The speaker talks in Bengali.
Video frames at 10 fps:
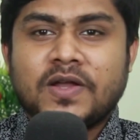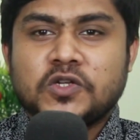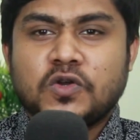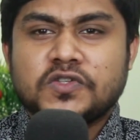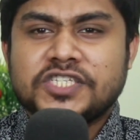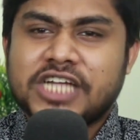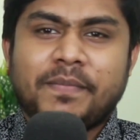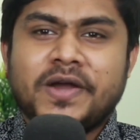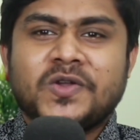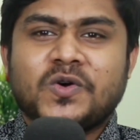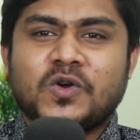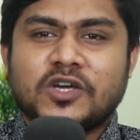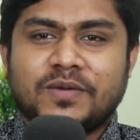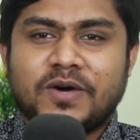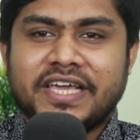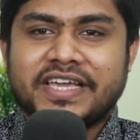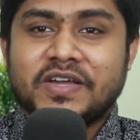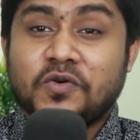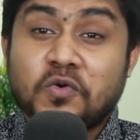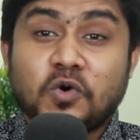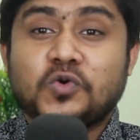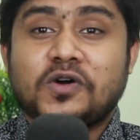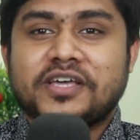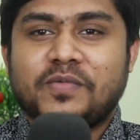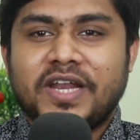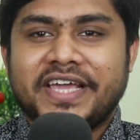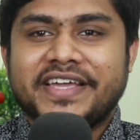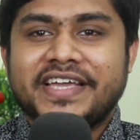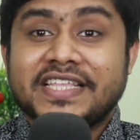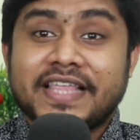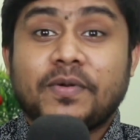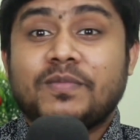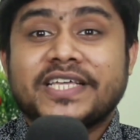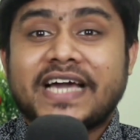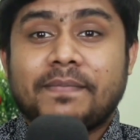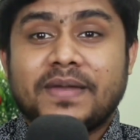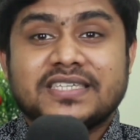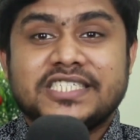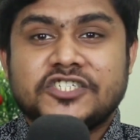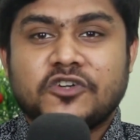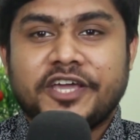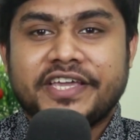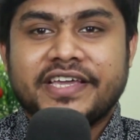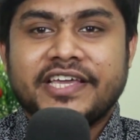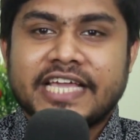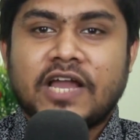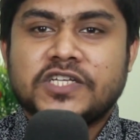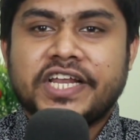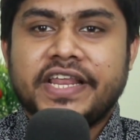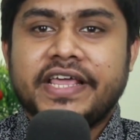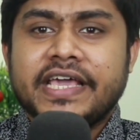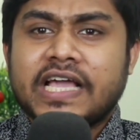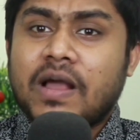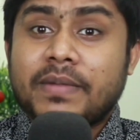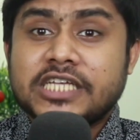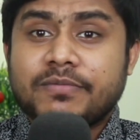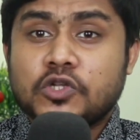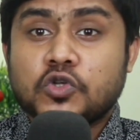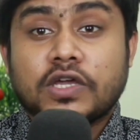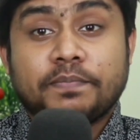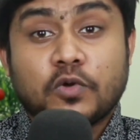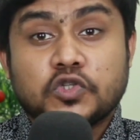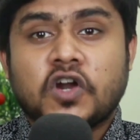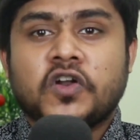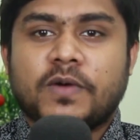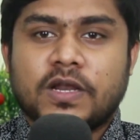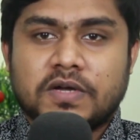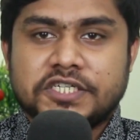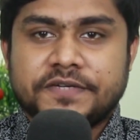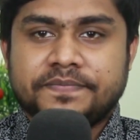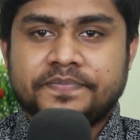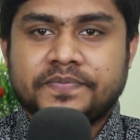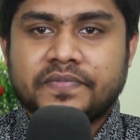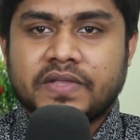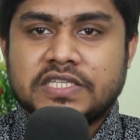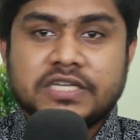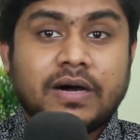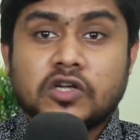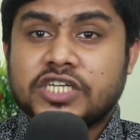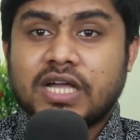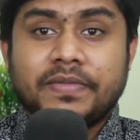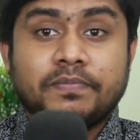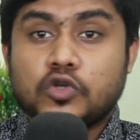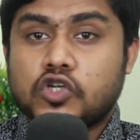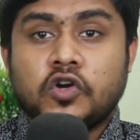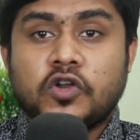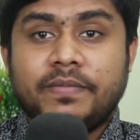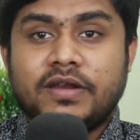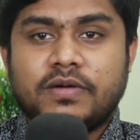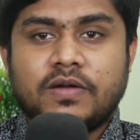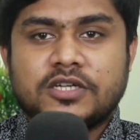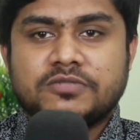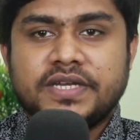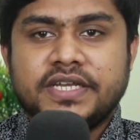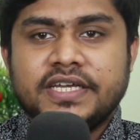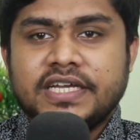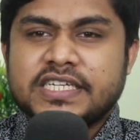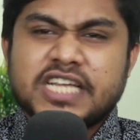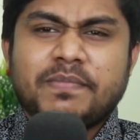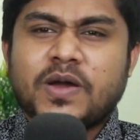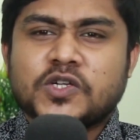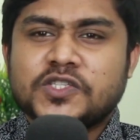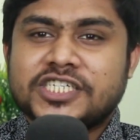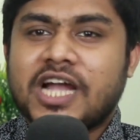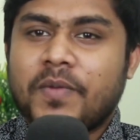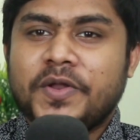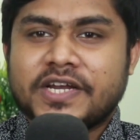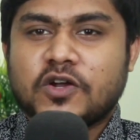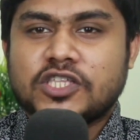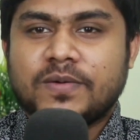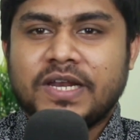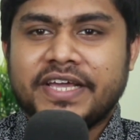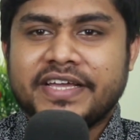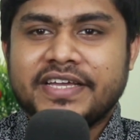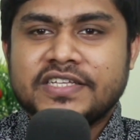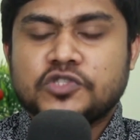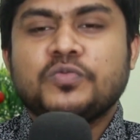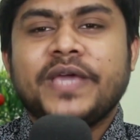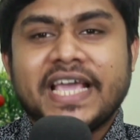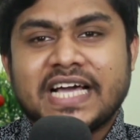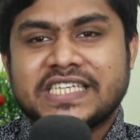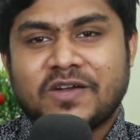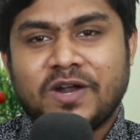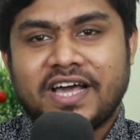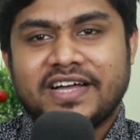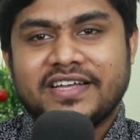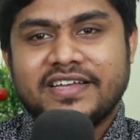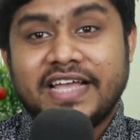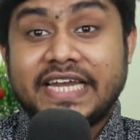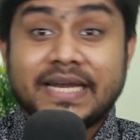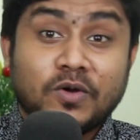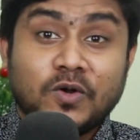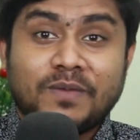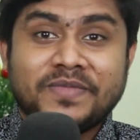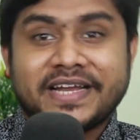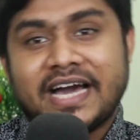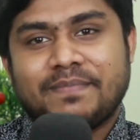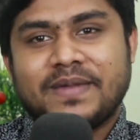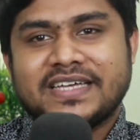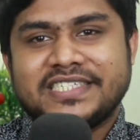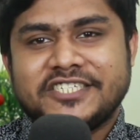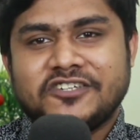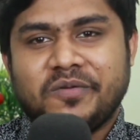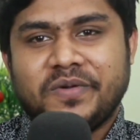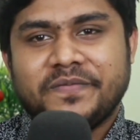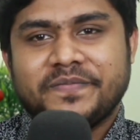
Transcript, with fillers: মানুষগুলো যদি সামান্য কোনো কথা বলে কোনো কটু কথা বলে তারপর আমাদের খারাপ লাগা সৃষ্টি হয় কেন জানেন কারণ আমরা সেই মানুষগুলোকে প্রচণ্ড ভালোবাসি যে মানুষটাকে আপনি প্রচণ্ড লেভেলে ভালোবাসবেন সেই মানুষটা যদি সামান্য একটা কথা বলে যে তুমি এই কাজটা করলা এটা বললেও আপনার খারাপ লাগা সৃষ্টি হবে